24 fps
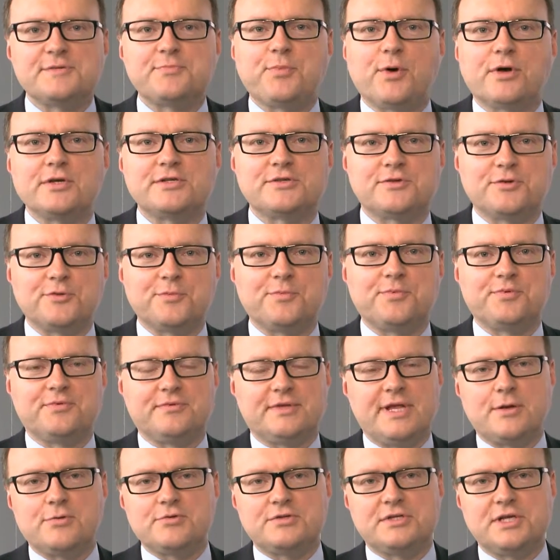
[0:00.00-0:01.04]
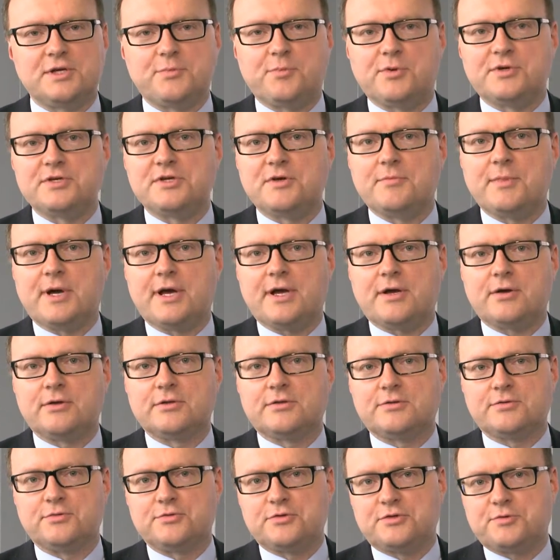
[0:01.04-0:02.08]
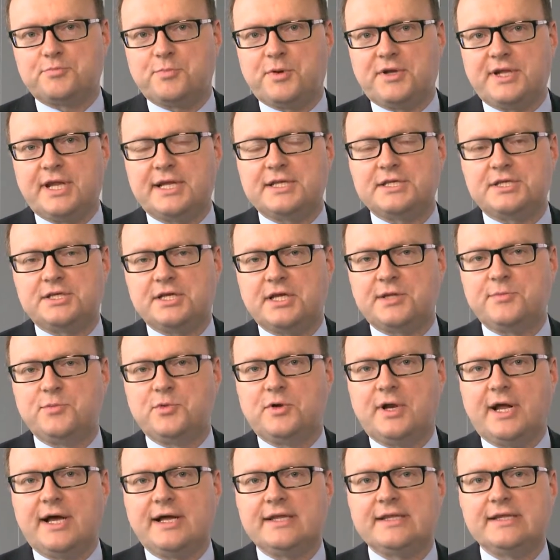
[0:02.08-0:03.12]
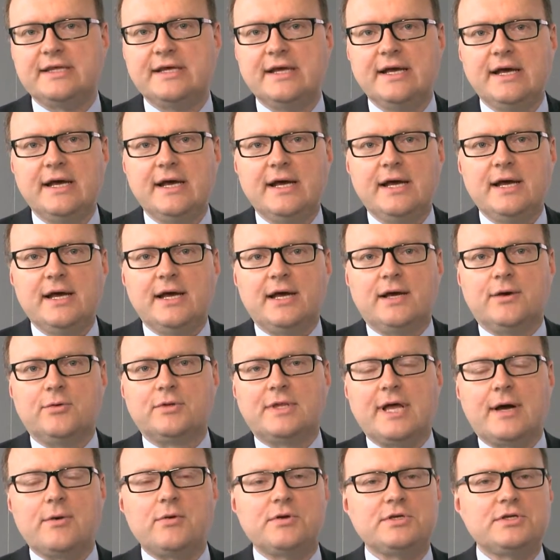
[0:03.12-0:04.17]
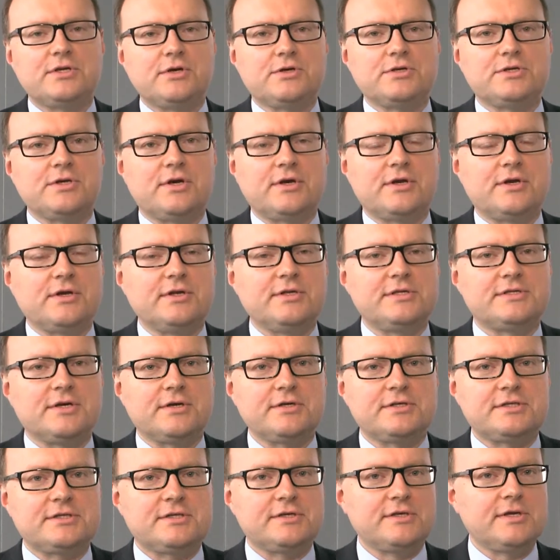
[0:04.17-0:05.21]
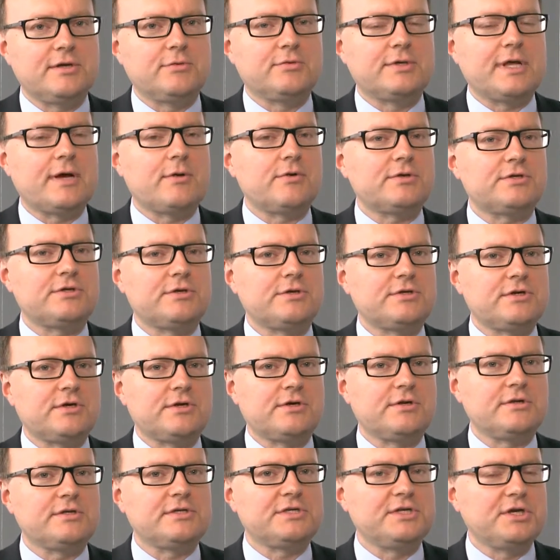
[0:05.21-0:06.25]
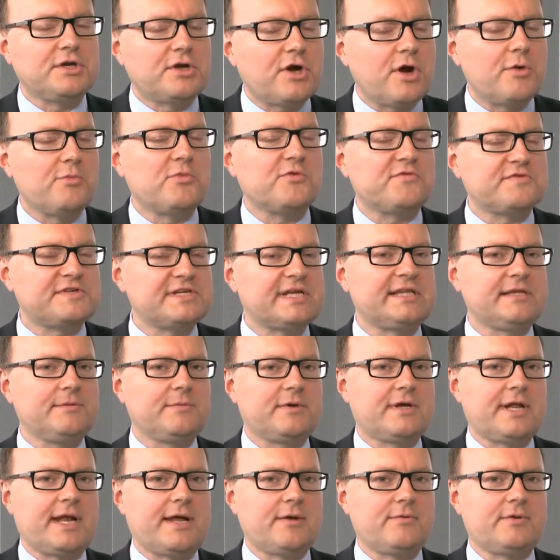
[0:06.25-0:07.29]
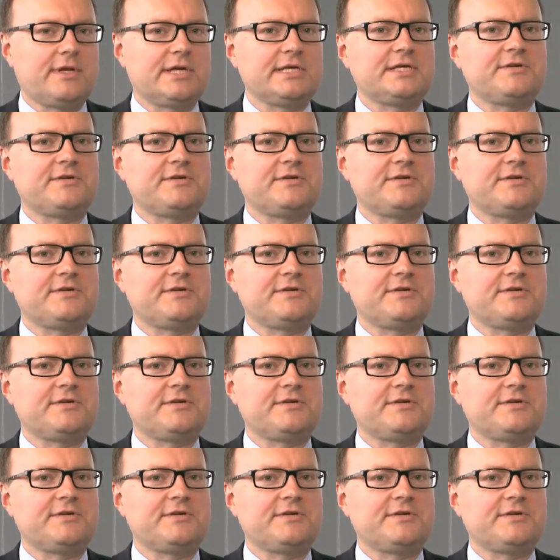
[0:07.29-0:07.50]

sposób, na różnych poziomach od już ponad 7 lat udało się osiągnąć coś, co nie udało się osiągnąć nikomu w żadnym kraju na